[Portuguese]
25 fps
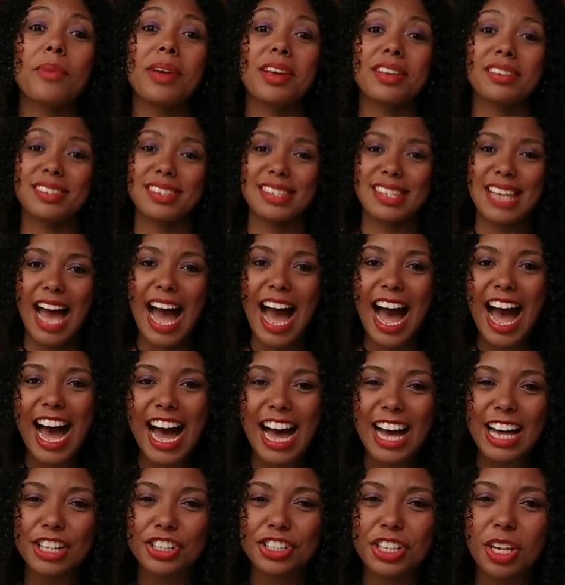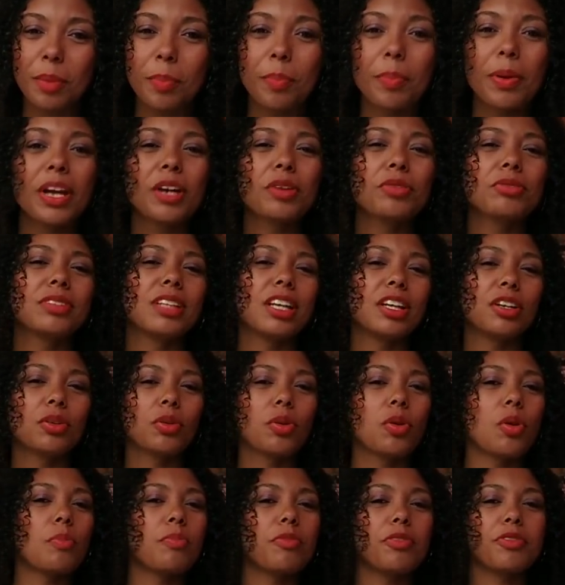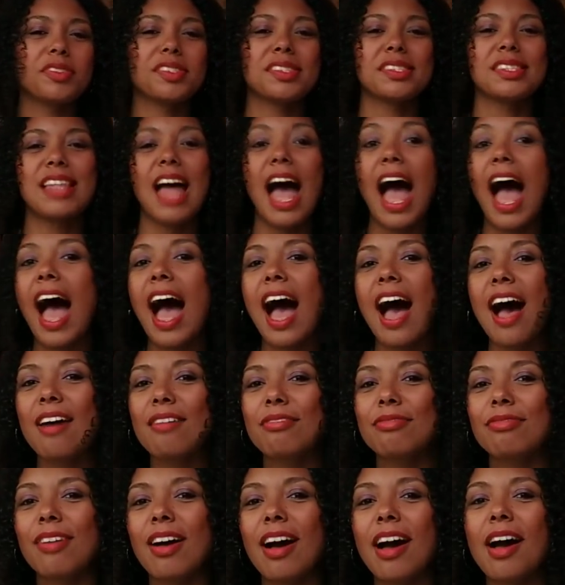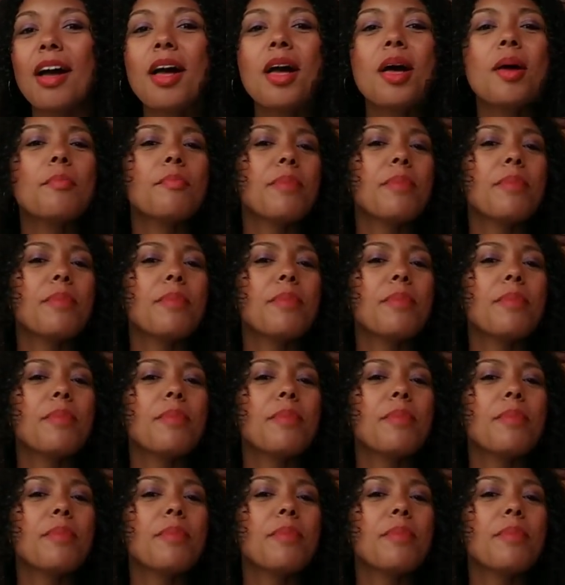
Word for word: mensagem perguntando como eu estava,